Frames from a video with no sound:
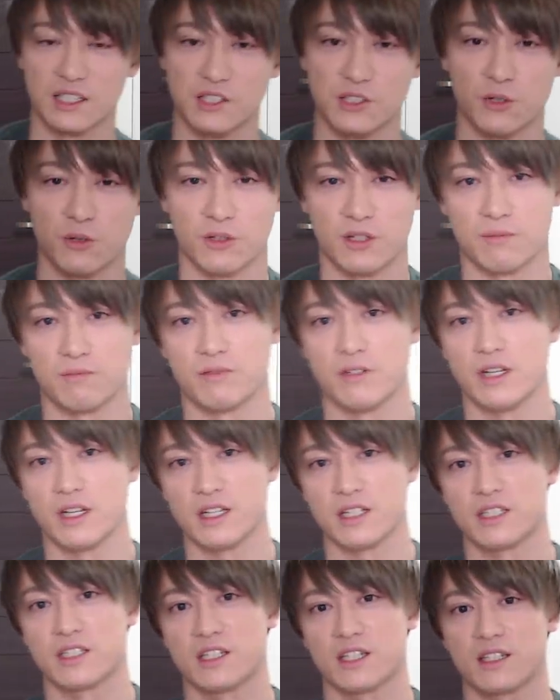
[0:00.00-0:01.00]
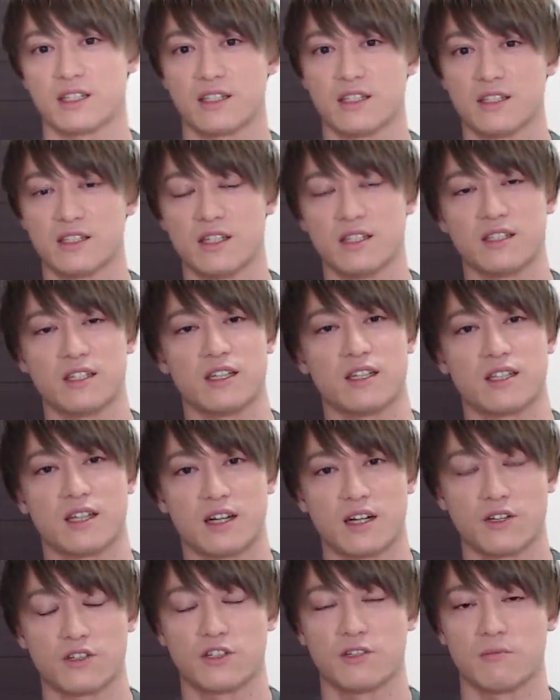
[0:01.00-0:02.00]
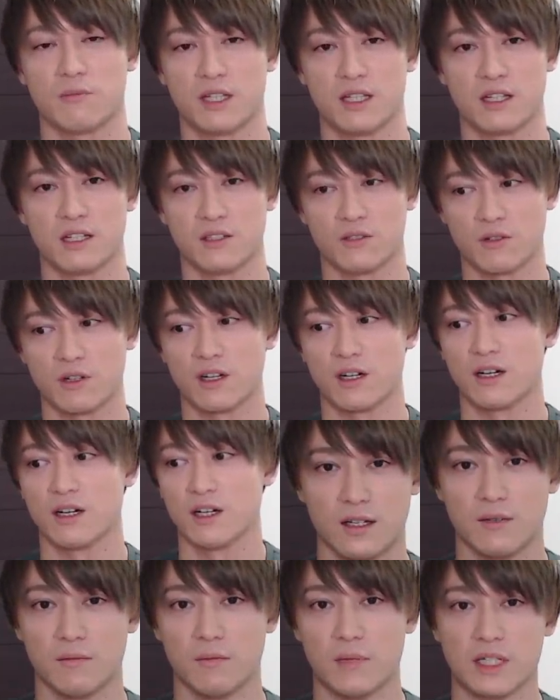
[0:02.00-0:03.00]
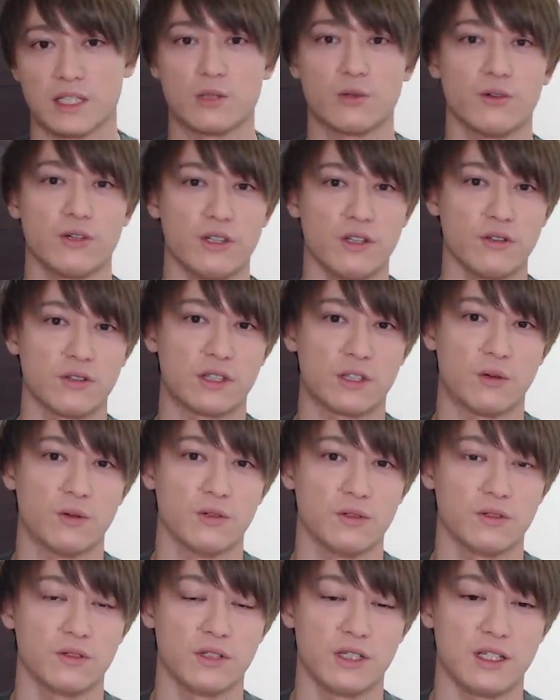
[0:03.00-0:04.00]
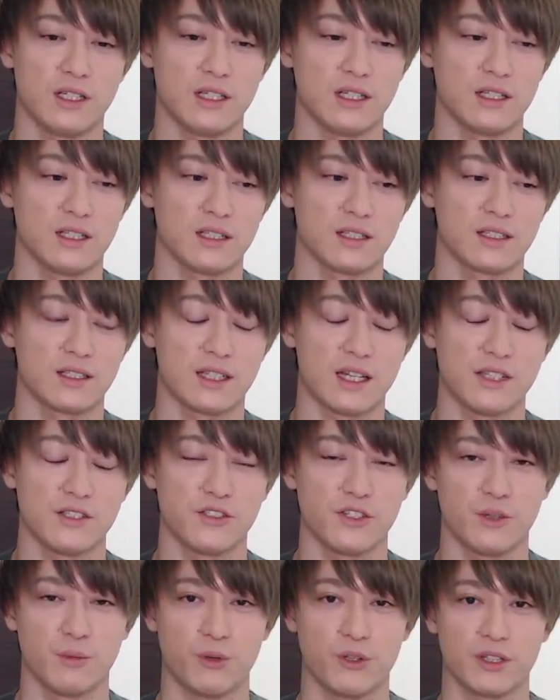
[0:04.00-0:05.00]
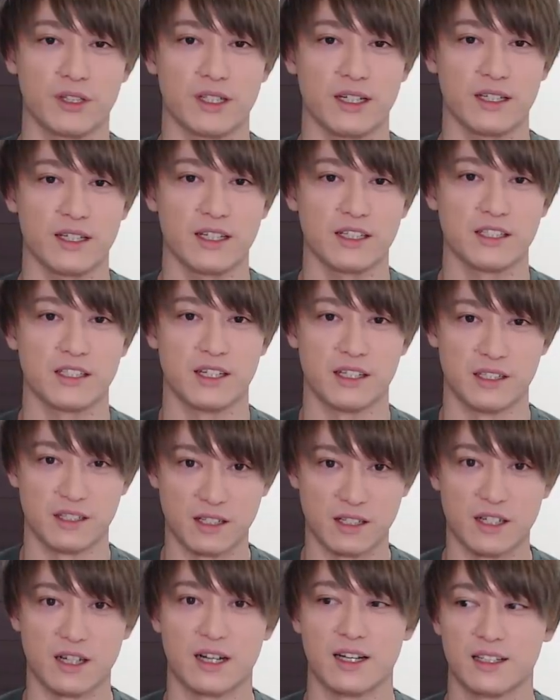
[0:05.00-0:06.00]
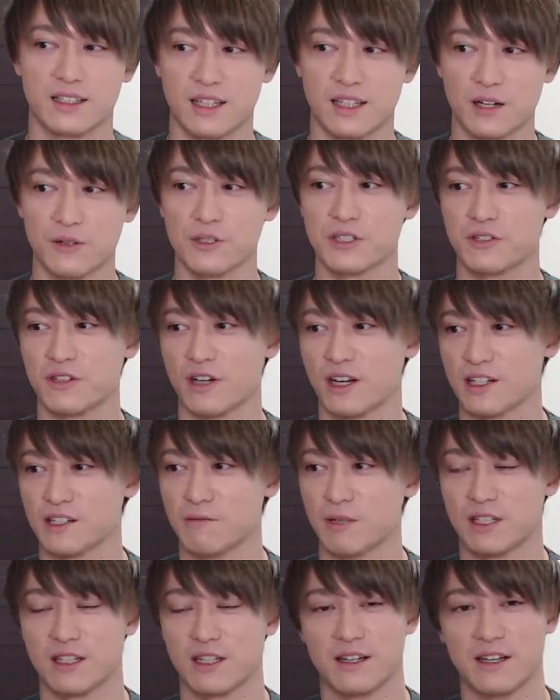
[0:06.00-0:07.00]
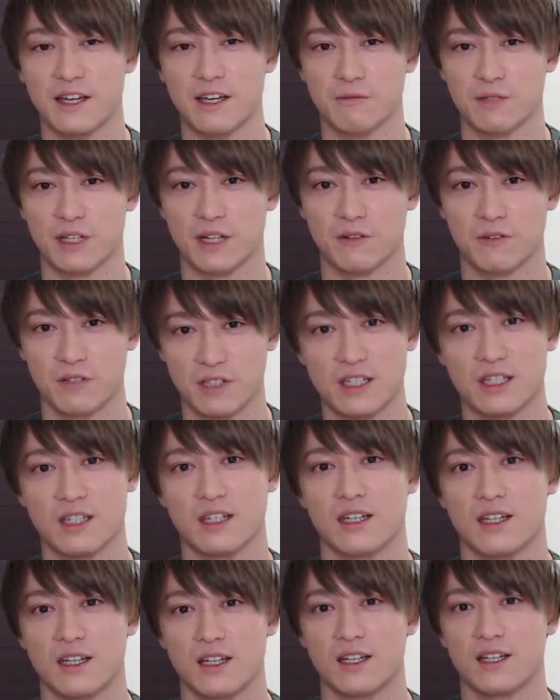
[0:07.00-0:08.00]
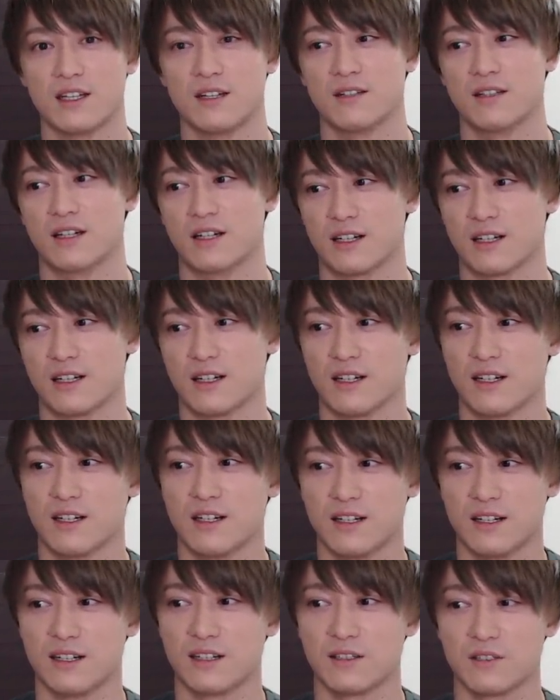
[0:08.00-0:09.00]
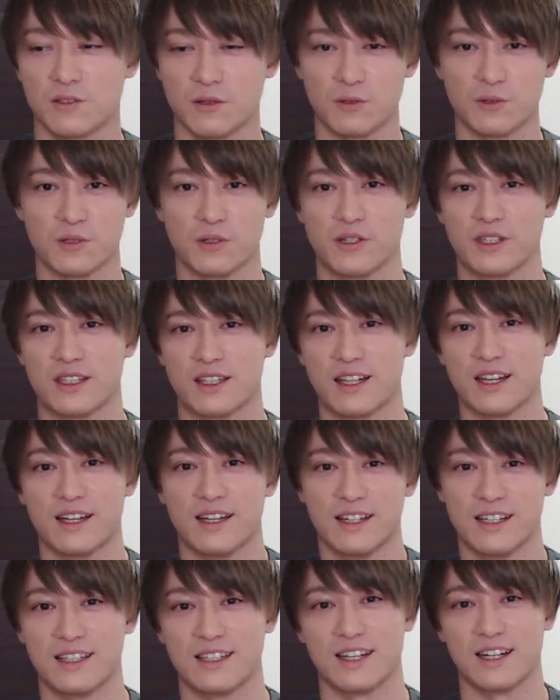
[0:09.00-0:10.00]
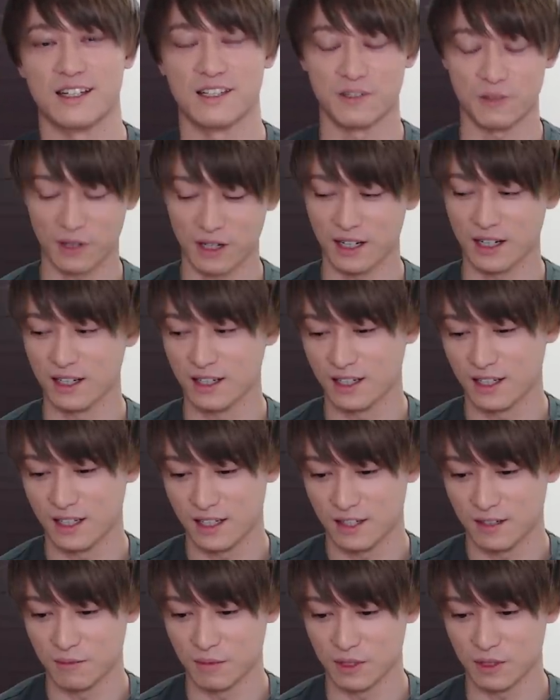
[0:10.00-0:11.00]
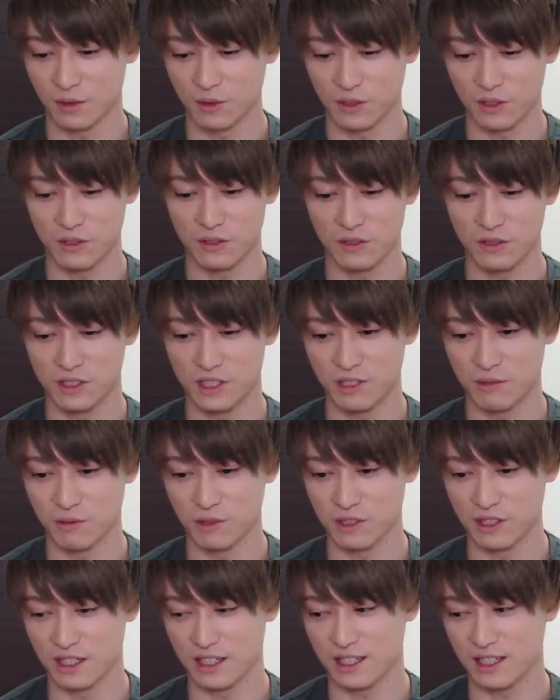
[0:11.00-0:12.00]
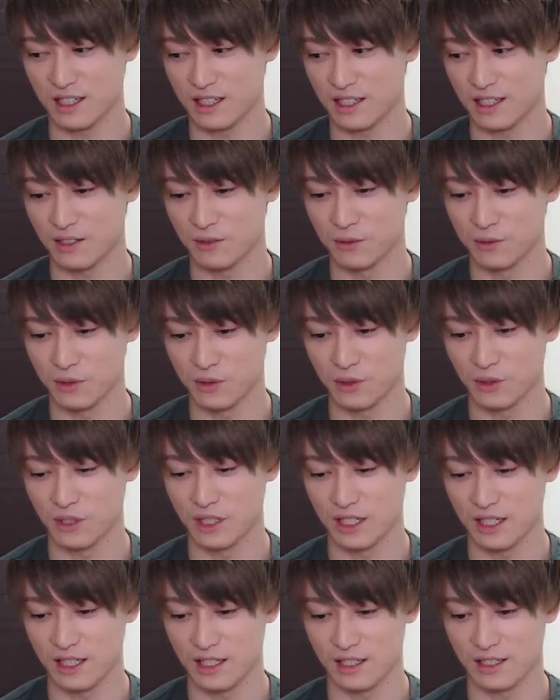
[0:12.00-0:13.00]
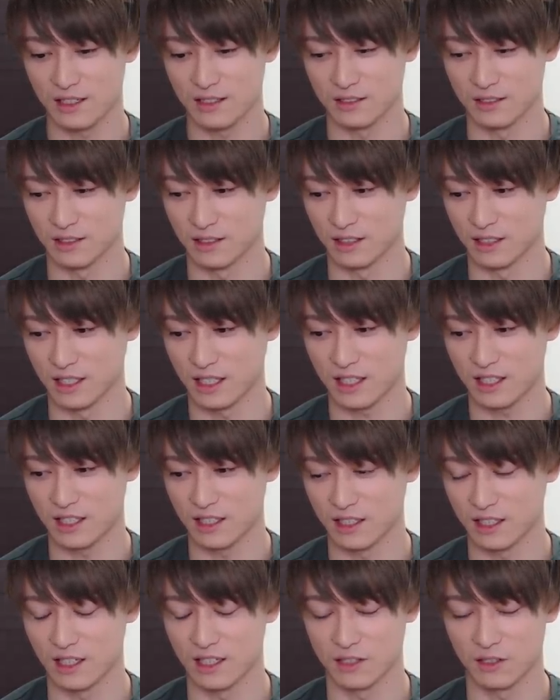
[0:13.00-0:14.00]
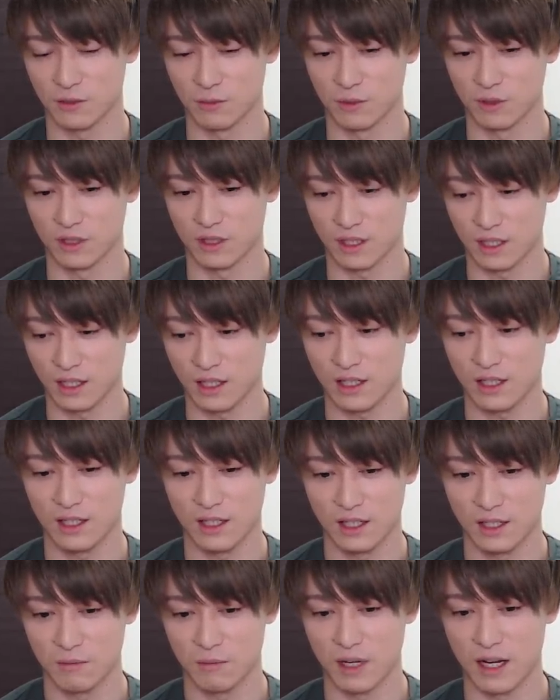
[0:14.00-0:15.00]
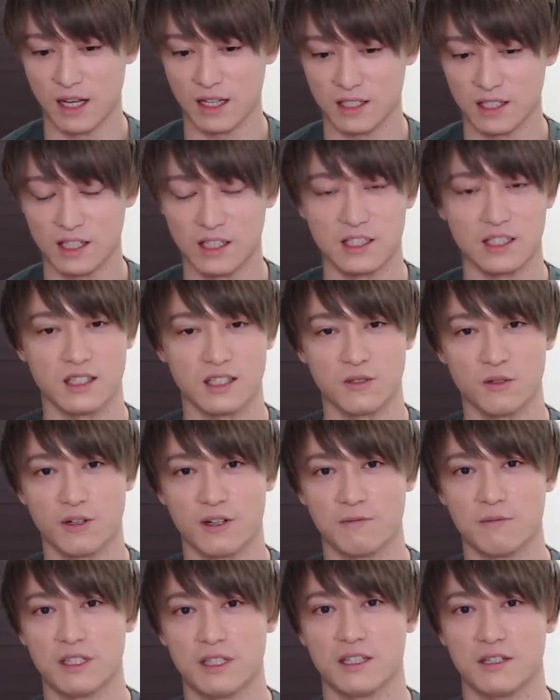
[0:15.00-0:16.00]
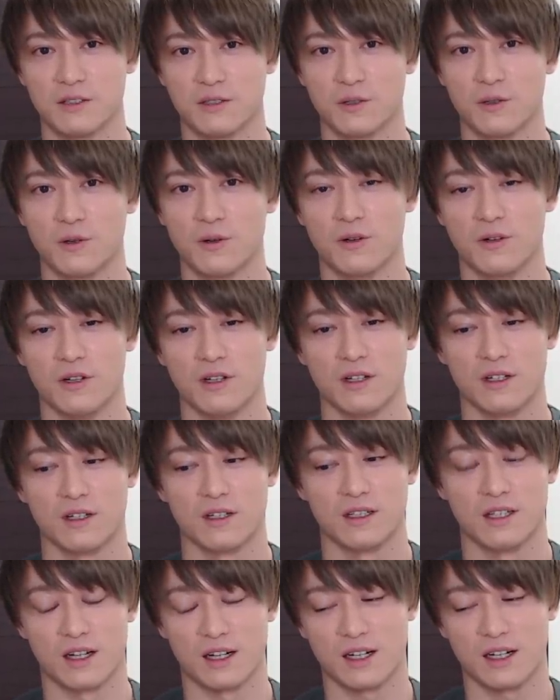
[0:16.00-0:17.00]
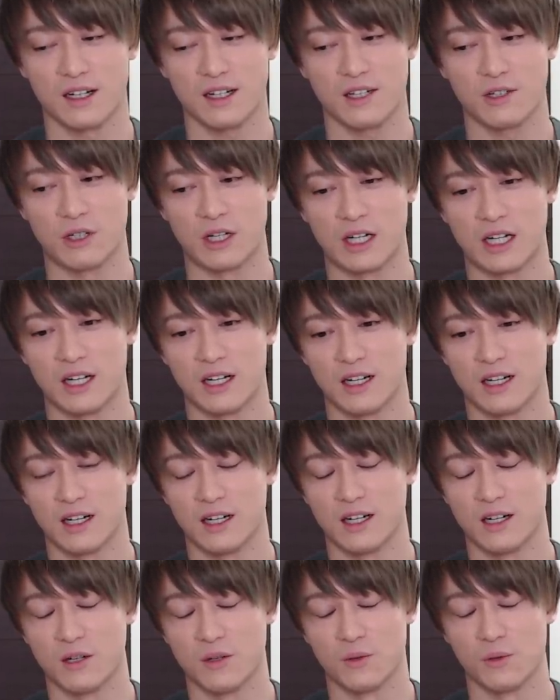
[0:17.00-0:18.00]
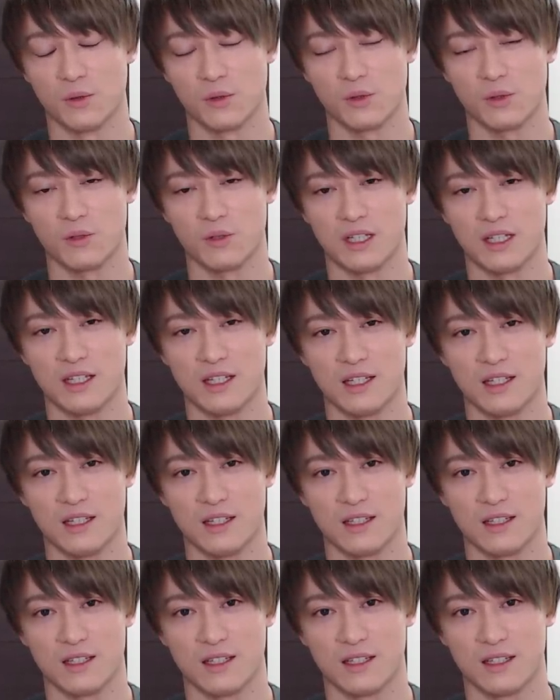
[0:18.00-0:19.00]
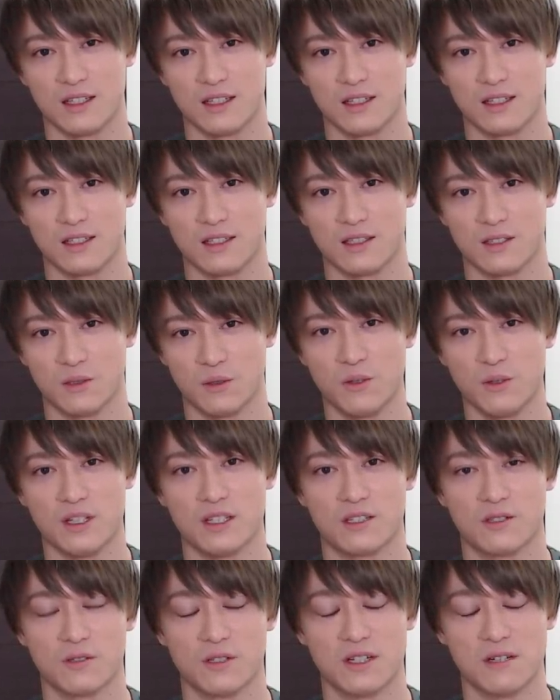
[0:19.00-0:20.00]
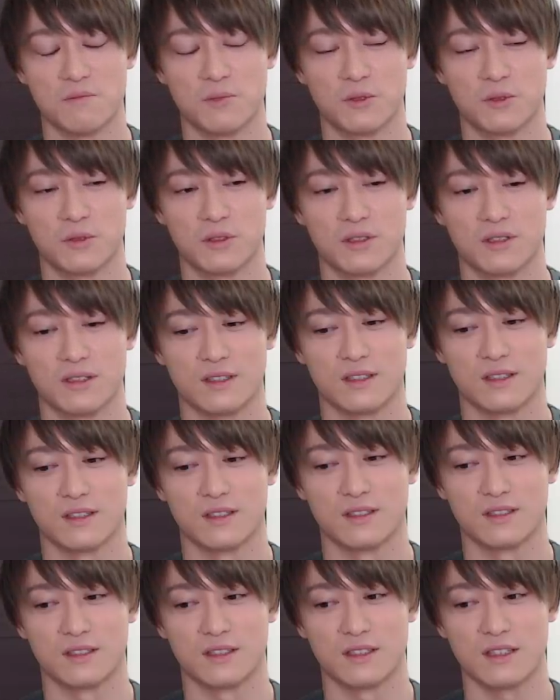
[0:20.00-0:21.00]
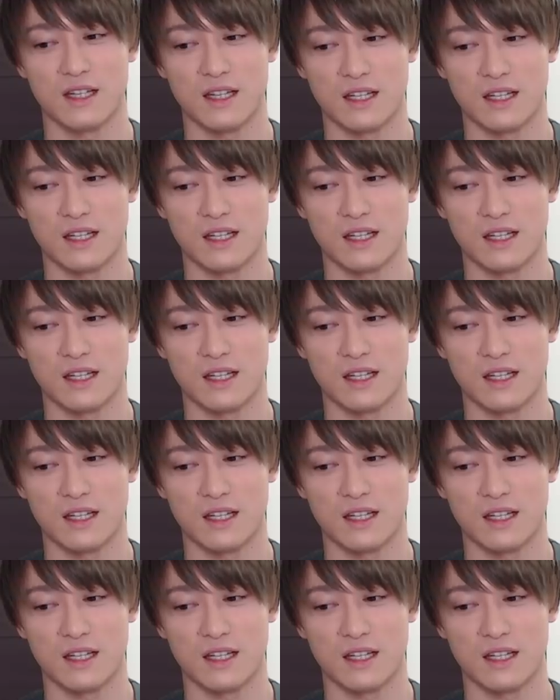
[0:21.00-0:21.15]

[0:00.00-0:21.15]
情でプレイしちゃって全然楽しめないとか、まあそういうのって本当に単純にもったいないじゃないですか。楽しく始めたゲームなのに、なんかクソクソ言った、言ったりとか、そういう自分が本当に、うん、嫌だなと思って、まあ、派生シーンとか見てると、いや、彼は本当にすごいですよね。もう常